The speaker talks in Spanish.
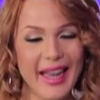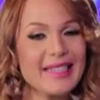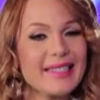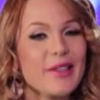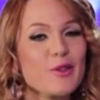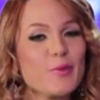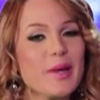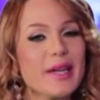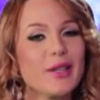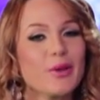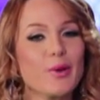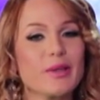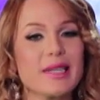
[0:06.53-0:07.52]
Este
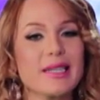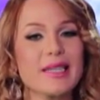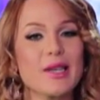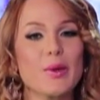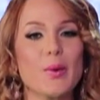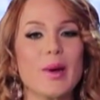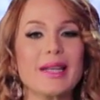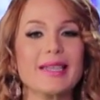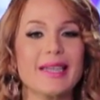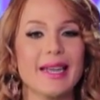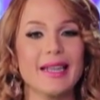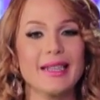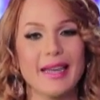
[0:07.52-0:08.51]
2014 ha sido un
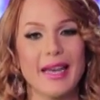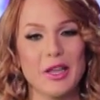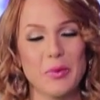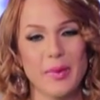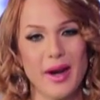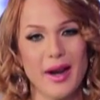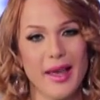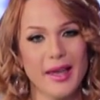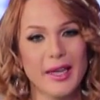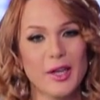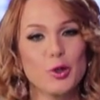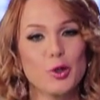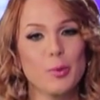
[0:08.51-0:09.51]
excelente año para el
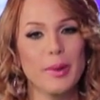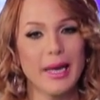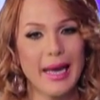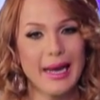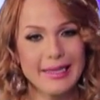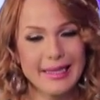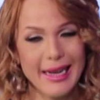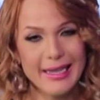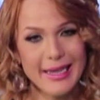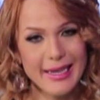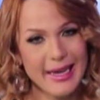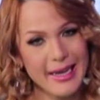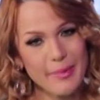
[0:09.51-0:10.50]
género tropical
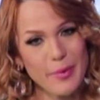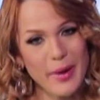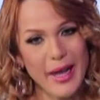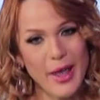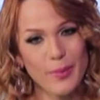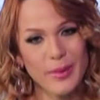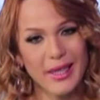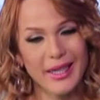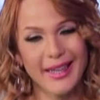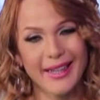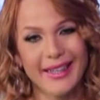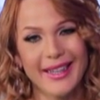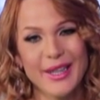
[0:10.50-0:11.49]
salsa en la República
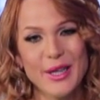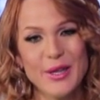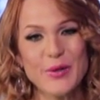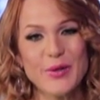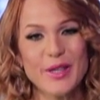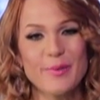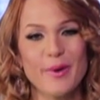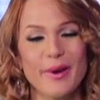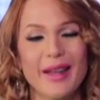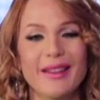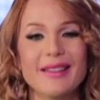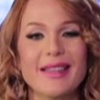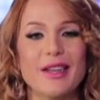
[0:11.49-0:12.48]
Dominicana. Sus
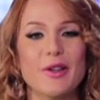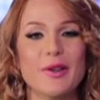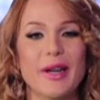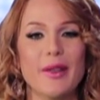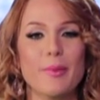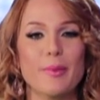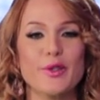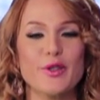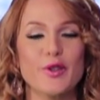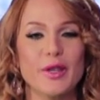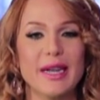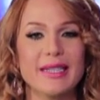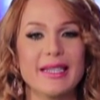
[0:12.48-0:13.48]
exponentes han logrado
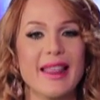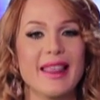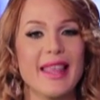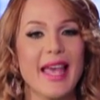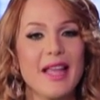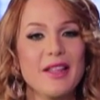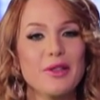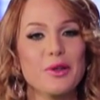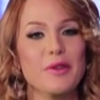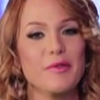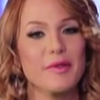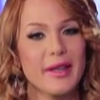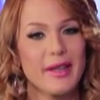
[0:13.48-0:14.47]
posicionarse
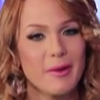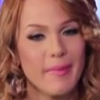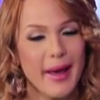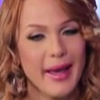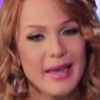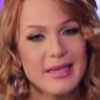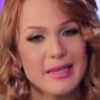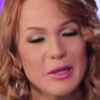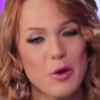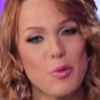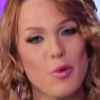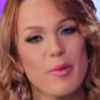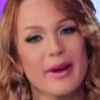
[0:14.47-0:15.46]
dentro y fuera del país
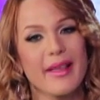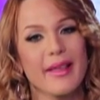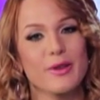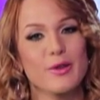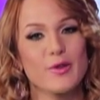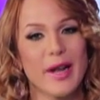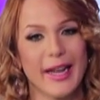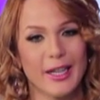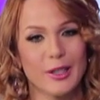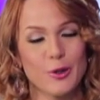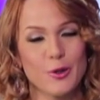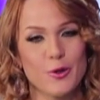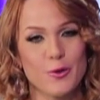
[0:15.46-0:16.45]
como verdaderos talentos.